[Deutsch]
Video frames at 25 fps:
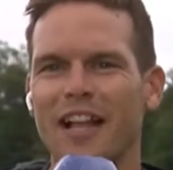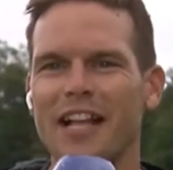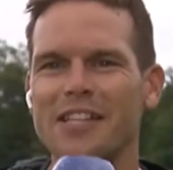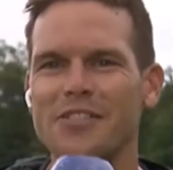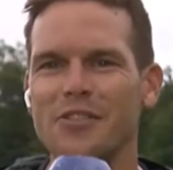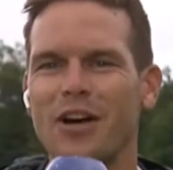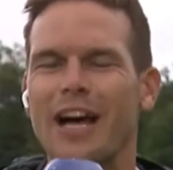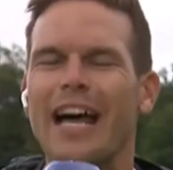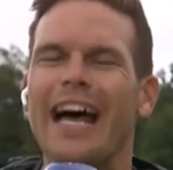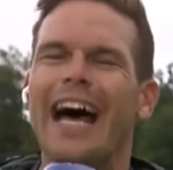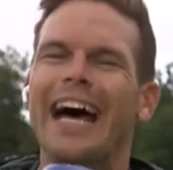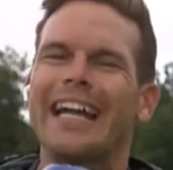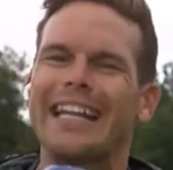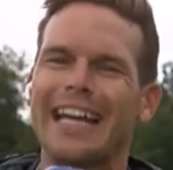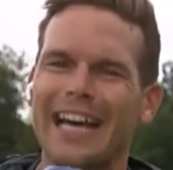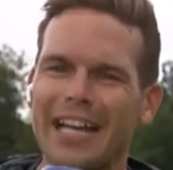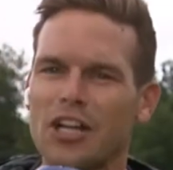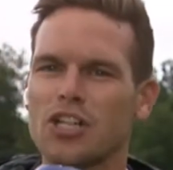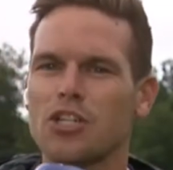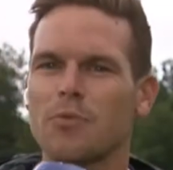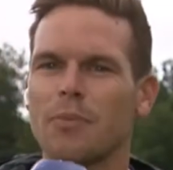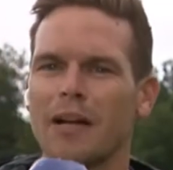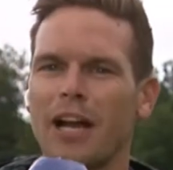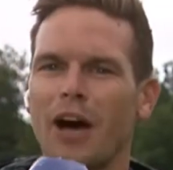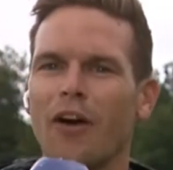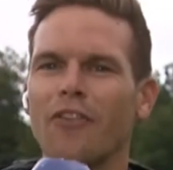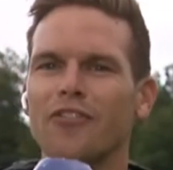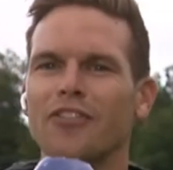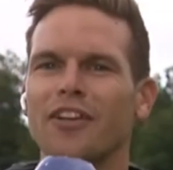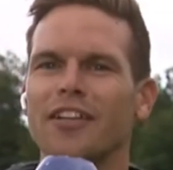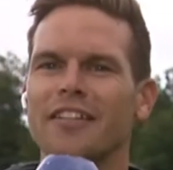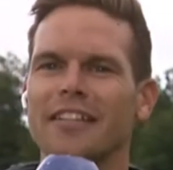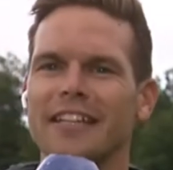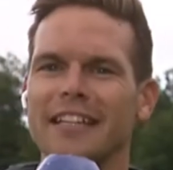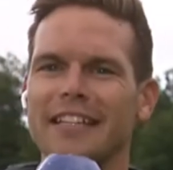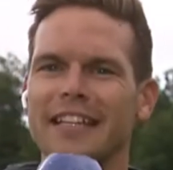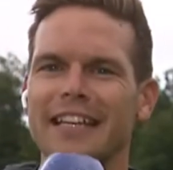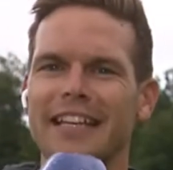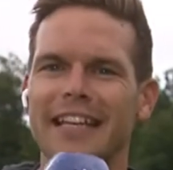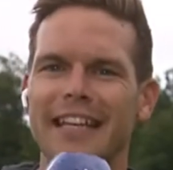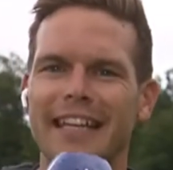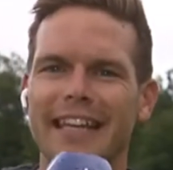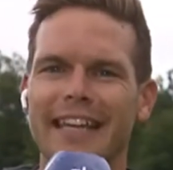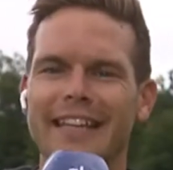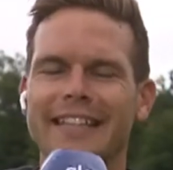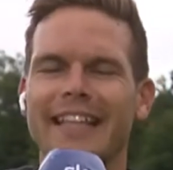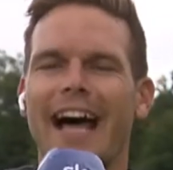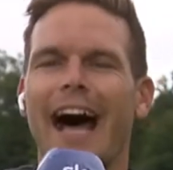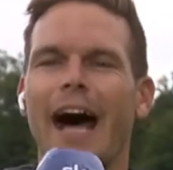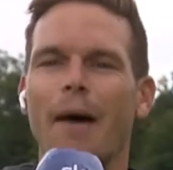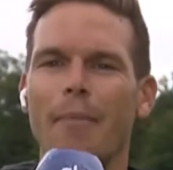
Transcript: Also da hat er schon mal einen Auftritt hingelegt,